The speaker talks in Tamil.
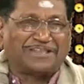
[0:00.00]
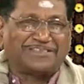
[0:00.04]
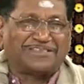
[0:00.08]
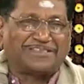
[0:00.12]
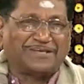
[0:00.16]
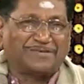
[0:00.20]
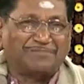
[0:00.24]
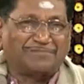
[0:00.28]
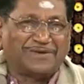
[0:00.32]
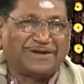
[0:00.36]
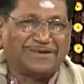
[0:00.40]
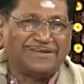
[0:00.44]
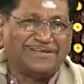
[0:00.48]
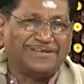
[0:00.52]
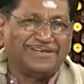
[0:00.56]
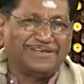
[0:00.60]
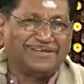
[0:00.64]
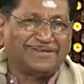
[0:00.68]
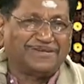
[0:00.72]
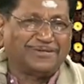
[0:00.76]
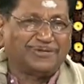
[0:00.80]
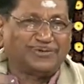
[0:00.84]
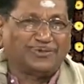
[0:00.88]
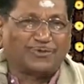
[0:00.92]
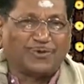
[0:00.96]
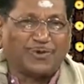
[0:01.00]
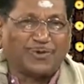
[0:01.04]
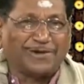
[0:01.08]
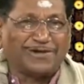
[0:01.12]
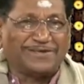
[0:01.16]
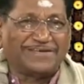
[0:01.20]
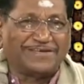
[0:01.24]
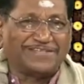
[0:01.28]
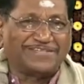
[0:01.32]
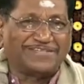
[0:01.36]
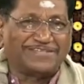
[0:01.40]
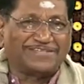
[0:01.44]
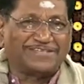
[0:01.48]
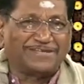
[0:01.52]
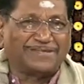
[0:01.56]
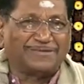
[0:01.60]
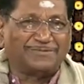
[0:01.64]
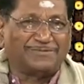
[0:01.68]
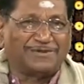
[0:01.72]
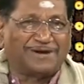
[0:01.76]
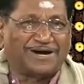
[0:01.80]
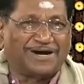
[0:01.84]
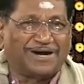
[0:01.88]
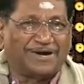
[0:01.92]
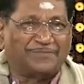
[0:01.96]
அந்த மயிலுக்கு தோகை எது
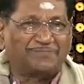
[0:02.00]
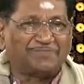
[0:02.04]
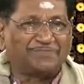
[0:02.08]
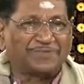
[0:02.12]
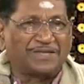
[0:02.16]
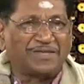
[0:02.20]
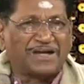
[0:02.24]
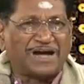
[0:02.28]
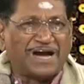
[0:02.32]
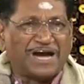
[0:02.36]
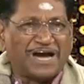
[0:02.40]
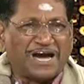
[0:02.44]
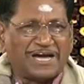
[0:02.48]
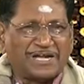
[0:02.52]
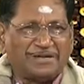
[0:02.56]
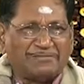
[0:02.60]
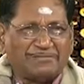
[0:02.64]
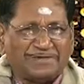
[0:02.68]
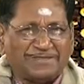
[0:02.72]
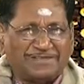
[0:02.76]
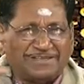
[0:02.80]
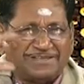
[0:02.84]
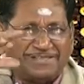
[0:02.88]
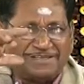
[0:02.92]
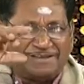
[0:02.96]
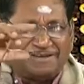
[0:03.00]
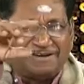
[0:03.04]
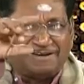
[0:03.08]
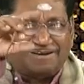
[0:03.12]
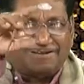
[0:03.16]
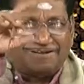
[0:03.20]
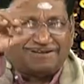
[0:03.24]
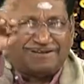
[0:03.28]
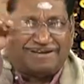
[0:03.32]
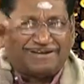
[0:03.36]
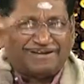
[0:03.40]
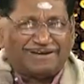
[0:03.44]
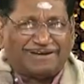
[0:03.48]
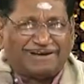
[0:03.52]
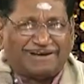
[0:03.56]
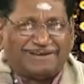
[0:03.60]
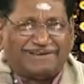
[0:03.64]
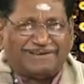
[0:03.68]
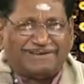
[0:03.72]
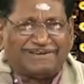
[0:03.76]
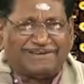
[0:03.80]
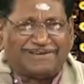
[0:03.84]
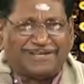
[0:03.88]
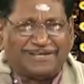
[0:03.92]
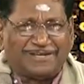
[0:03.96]
தெரியுமா அறுபத்தி நான்கு
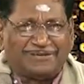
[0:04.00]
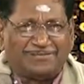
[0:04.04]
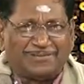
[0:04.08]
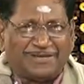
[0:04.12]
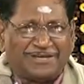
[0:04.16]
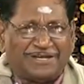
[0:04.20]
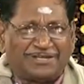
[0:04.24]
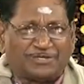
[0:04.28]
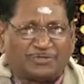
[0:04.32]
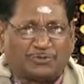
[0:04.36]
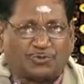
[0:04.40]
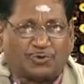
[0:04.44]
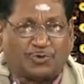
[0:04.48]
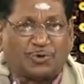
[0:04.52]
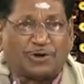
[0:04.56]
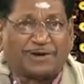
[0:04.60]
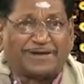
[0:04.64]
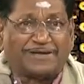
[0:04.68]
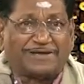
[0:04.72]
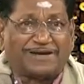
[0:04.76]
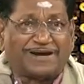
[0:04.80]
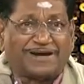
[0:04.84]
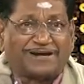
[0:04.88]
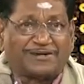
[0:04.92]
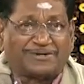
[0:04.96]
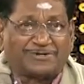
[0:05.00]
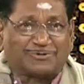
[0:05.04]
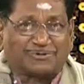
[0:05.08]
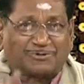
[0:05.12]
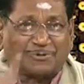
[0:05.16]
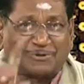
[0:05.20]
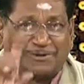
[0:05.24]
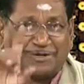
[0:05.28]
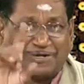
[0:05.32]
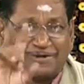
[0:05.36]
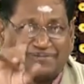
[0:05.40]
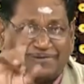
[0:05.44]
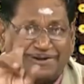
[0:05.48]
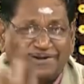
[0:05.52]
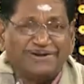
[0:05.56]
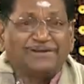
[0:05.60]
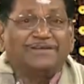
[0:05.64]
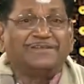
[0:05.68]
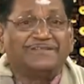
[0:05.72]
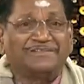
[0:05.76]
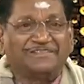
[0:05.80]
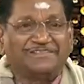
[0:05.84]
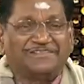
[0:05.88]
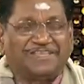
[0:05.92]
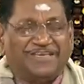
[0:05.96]
கலைகளையுமே தோகையாக கொண்டவள்
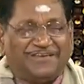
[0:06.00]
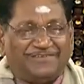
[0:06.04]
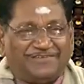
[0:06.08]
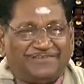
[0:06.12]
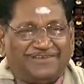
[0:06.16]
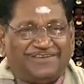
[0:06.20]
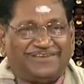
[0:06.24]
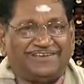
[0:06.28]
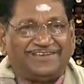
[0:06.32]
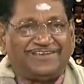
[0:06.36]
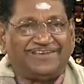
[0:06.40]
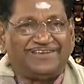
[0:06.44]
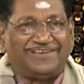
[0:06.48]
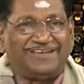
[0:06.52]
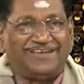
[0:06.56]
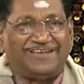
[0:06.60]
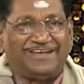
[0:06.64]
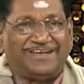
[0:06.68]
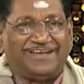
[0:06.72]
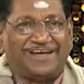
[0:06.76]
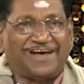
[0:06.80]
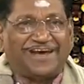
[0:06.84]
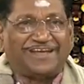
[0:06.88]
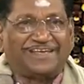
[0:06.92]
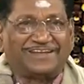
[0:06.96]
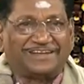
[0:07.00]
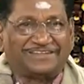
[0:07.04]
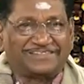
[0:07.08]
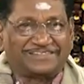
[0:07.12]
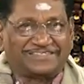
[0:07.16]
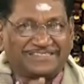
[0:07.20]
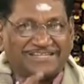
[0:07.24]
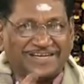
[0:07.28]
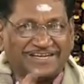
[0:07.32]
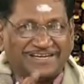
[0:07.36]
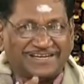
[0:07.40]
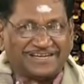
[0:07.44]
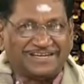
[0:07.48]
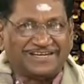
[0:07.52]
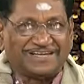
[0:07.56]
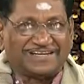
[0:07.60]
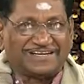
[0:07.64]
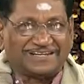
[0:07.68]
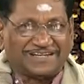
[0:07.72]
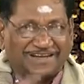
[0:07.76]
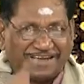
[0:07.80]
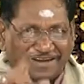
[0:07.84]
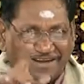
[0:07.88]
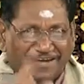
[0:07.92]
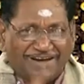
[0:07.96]
தேவி அதில் சகல
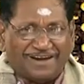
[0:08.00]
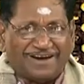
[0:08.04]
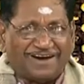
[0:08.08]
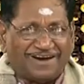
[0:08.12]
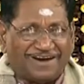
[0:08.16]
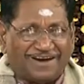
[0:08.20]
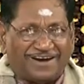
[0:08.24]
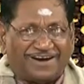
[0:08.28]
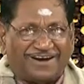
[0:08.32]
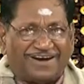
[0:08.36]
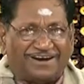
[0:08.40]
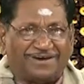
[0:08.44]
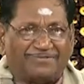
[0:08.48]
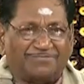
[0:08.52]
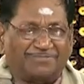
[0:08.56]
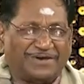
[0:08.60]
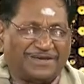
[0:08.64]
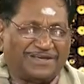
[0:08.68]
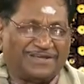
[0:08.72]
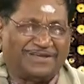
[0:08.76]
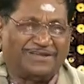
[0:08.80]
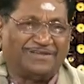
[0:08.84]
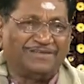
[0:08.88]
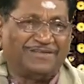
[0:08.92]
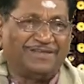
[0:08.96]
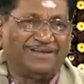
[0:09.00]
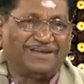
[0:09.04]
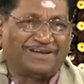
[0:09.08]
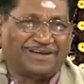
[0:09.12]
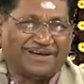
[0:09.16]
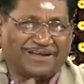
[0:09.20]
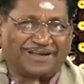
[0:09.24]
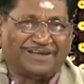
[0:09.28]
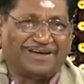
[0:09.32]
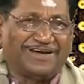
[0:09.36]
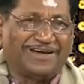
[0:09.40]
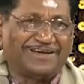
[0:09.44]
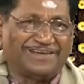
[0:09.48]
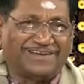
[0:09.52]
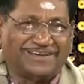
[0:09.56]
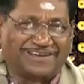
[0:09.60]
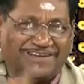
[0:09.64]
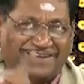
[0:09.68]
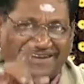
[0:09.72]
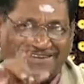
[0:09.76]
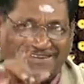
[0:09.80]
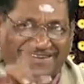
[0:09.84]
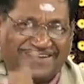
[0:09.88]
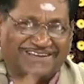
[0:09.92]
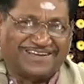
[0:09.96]
கலா மயில் கலா
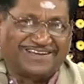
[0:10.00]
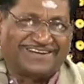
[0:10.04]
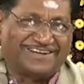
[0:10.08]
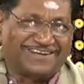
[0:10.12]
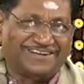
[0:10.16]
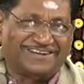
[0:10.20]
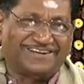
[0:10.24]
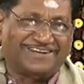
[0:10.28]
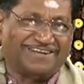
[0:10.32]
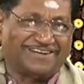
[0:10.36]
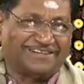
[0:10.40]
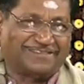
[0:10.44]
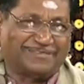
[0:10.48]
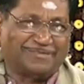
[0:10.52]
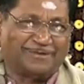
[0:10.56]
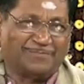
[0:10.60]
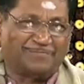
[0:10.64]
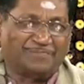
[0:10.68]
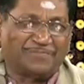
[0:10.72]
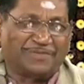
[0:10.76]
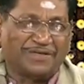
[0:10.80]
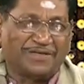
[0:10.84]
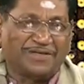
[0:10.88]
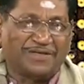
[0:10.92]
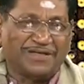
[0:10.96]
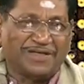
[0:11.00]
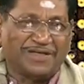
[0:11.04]
என்றால் கலைகள்னு அர்த்தம்